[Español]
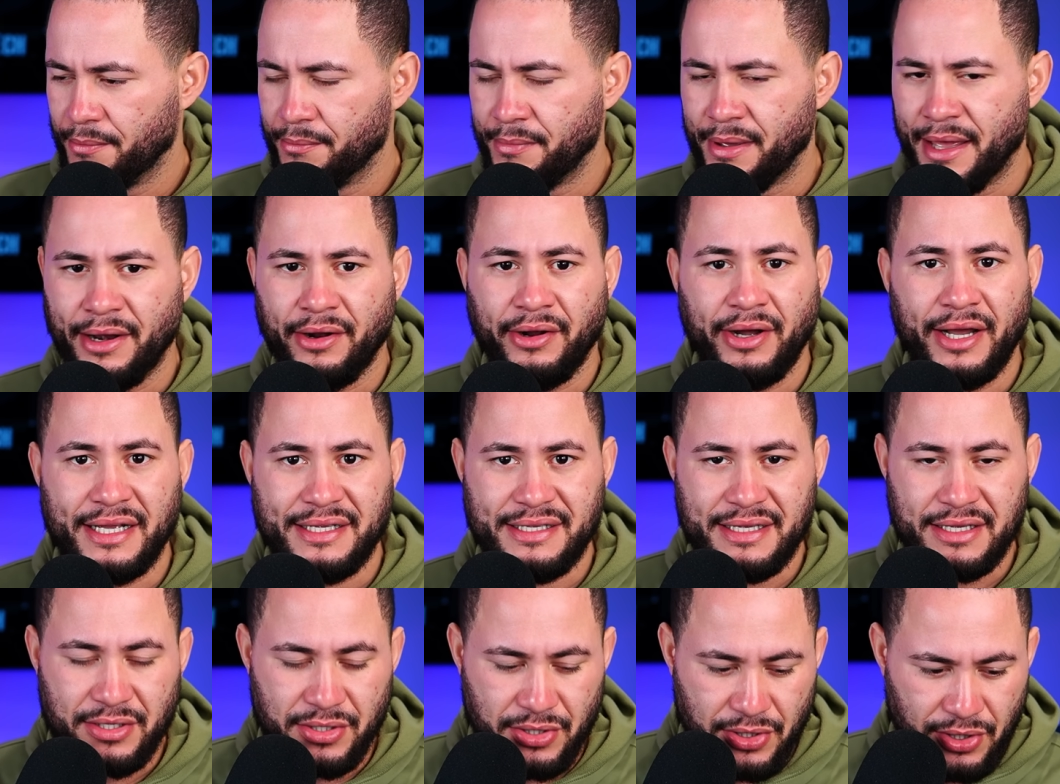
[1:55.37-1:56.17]
Vieron
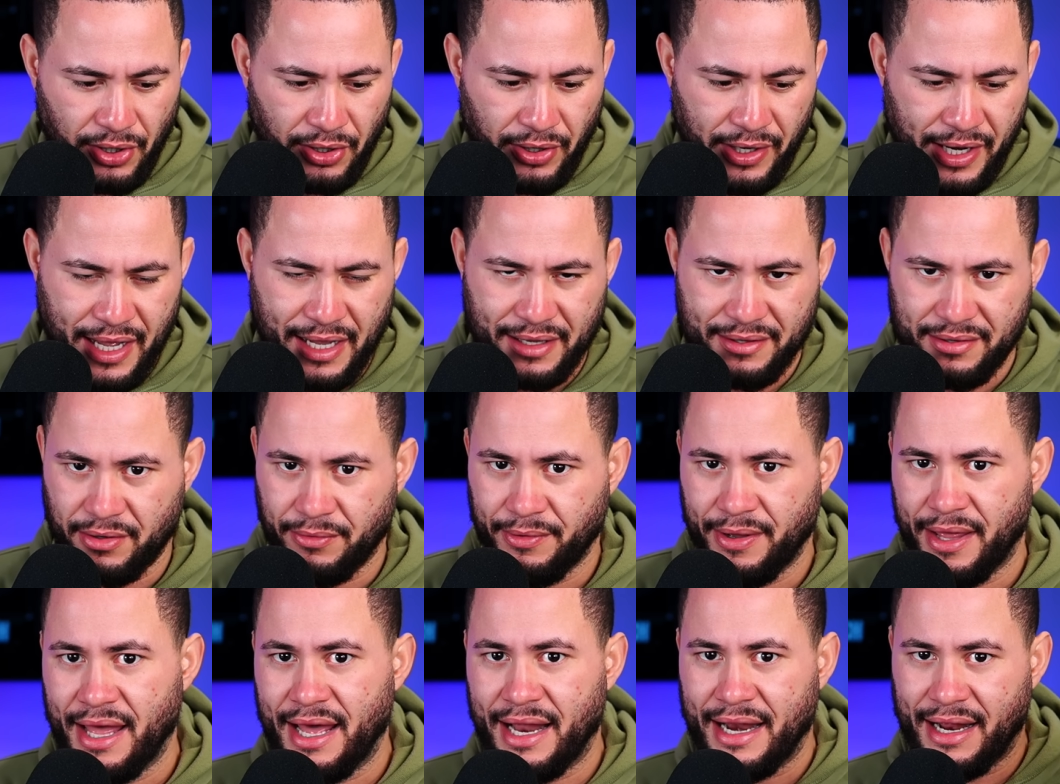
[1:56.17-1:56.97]
esa historia, se lo
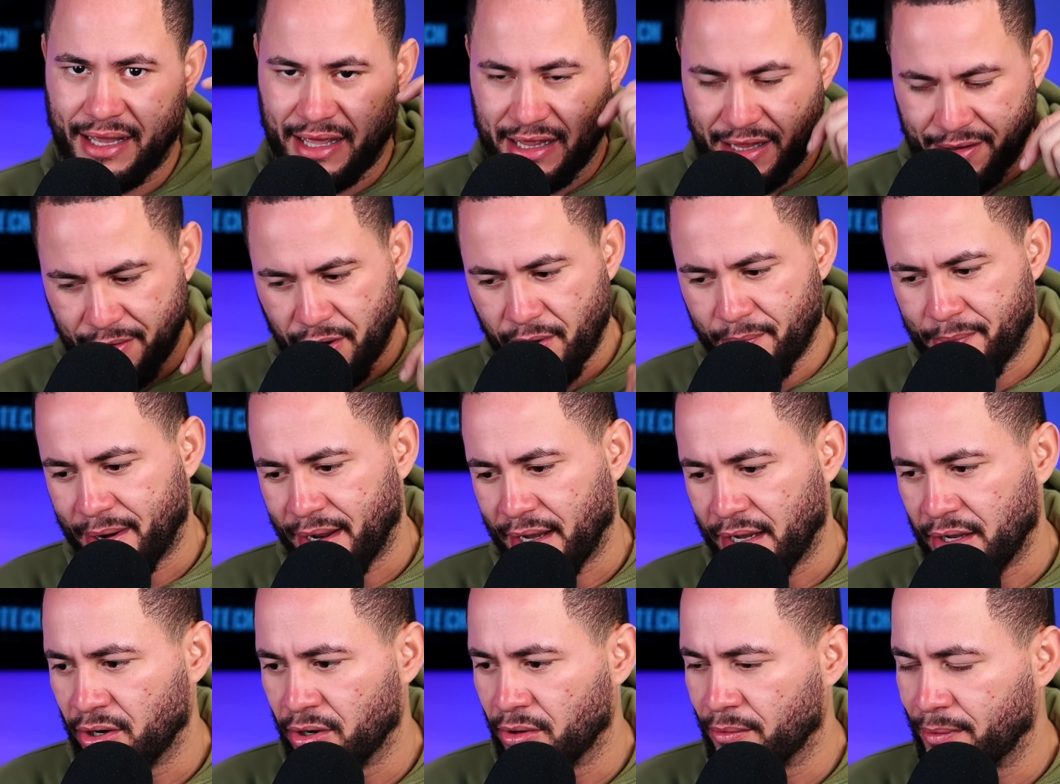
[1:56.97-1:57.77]
voy a dejar aquí abajo
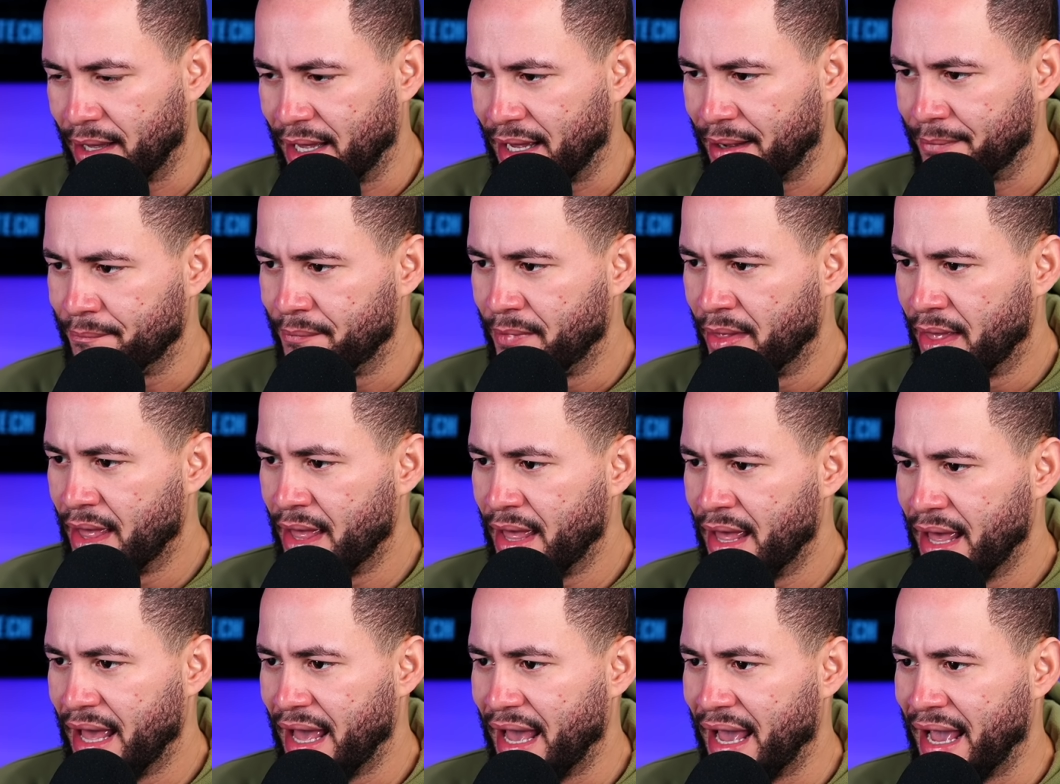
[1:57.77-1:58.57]
para que lo vean.
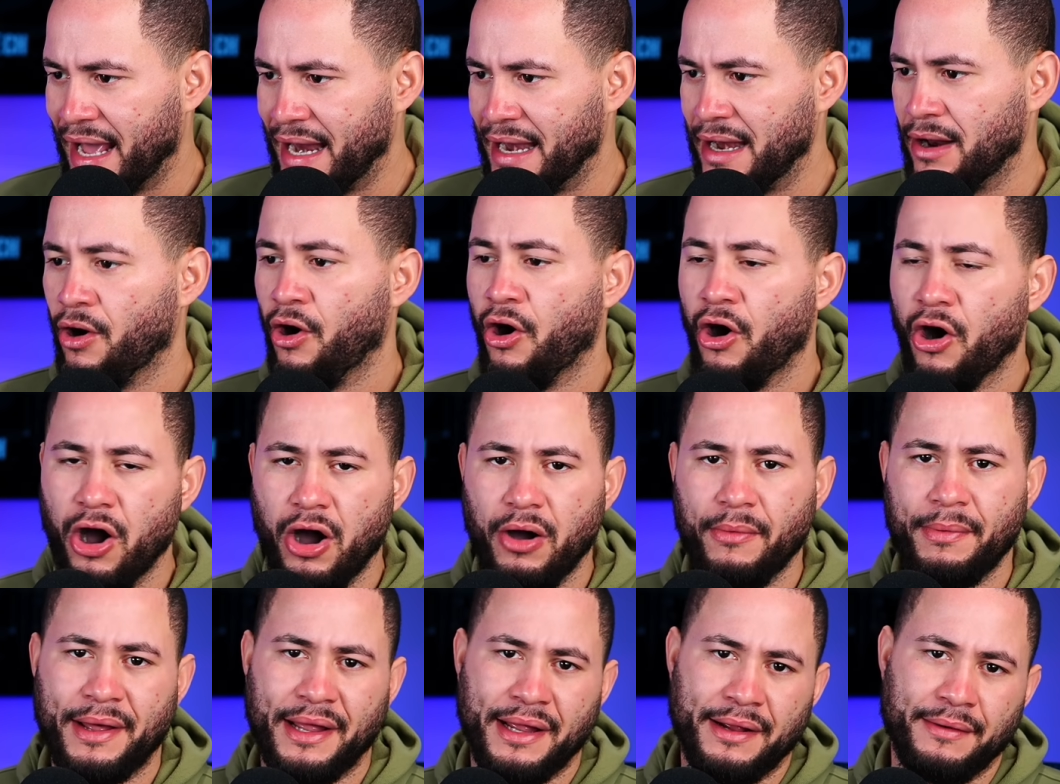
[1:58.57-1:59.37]
El
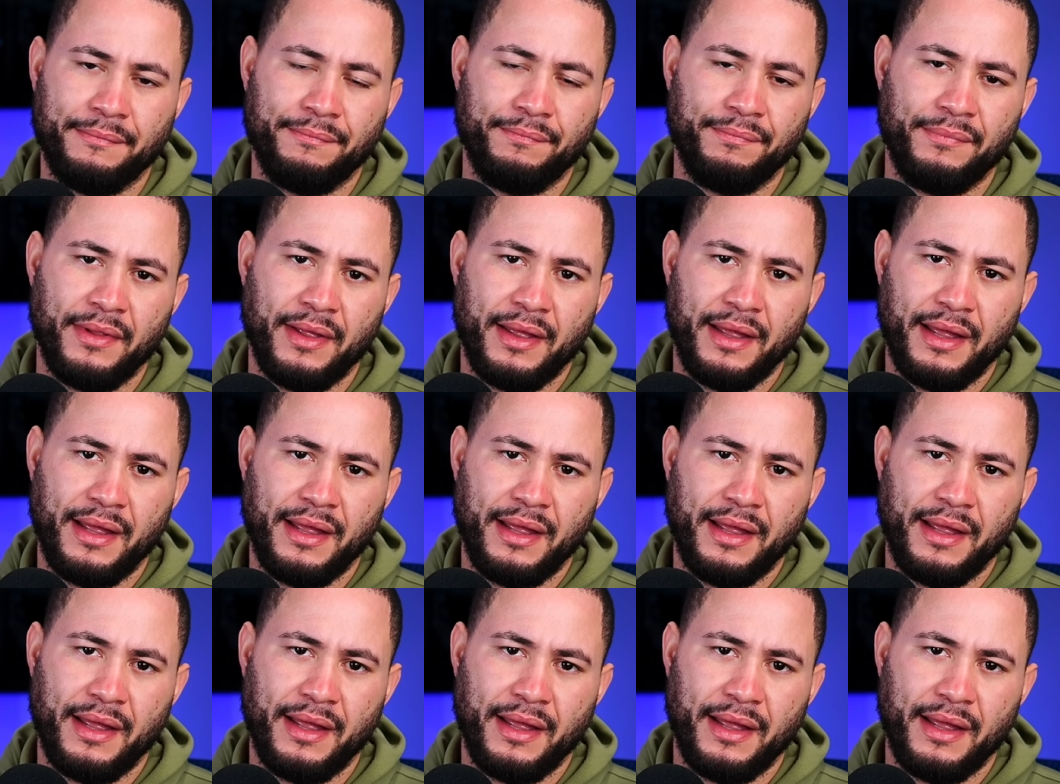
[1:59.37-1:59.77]
joven,